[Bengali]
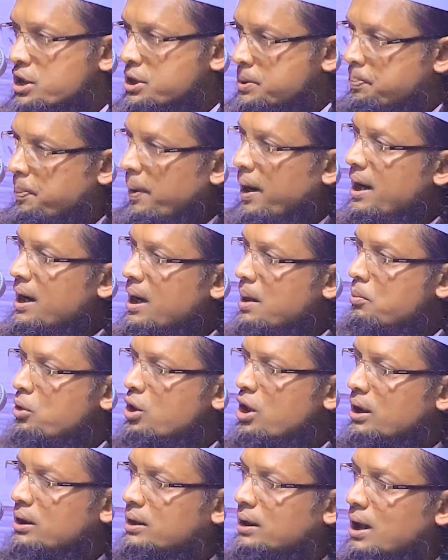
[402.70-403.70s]
স্পেন
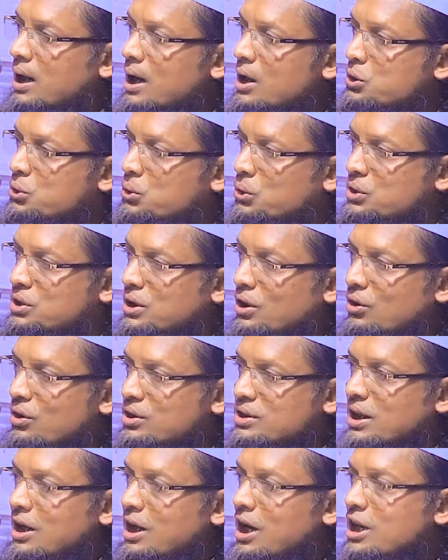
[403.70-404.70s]
এমন একটা রাষ্ট্র ছিল
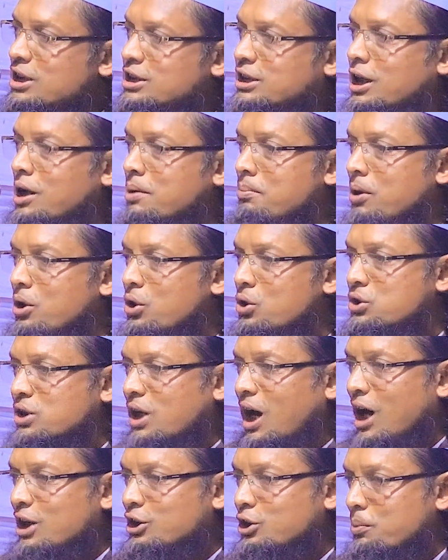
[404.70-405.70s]
যে রাষ্ট্রের মানুষ
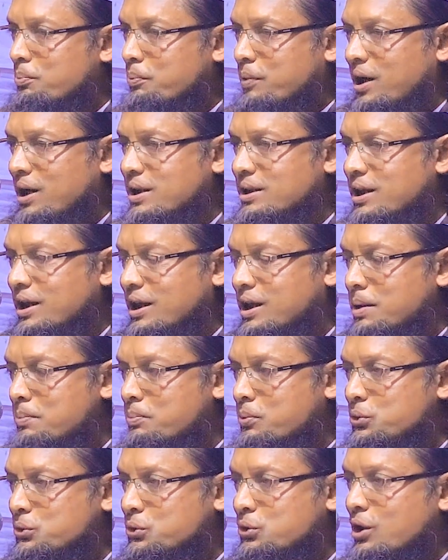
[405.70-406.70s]
আদব কায়দা কি
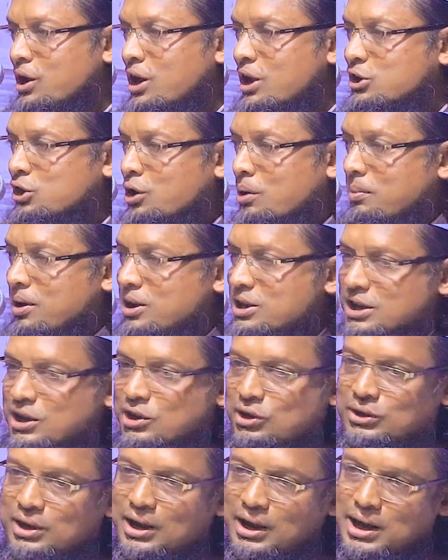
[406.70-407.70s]
বুঝতো না
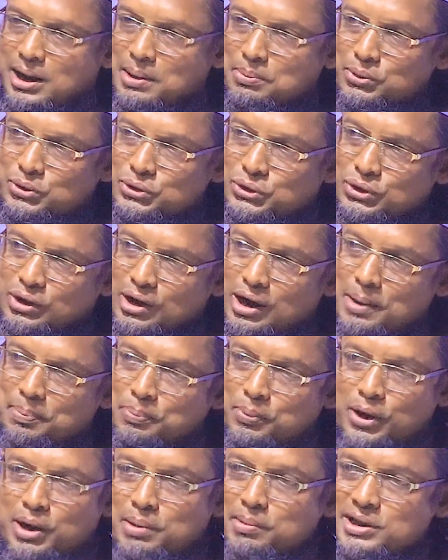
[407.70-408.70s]
সামাজিকতা কি বুঝতো না
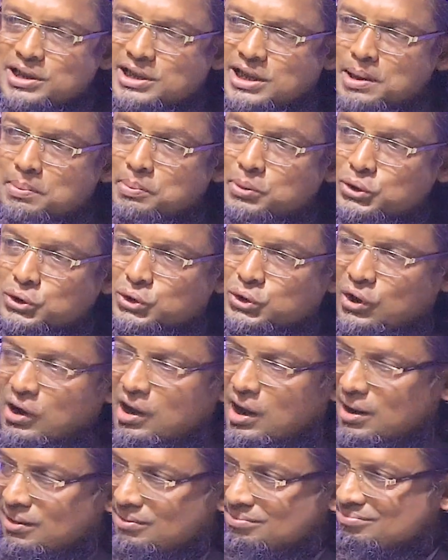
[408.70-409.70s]
পরিবেশ কি বুঝতো না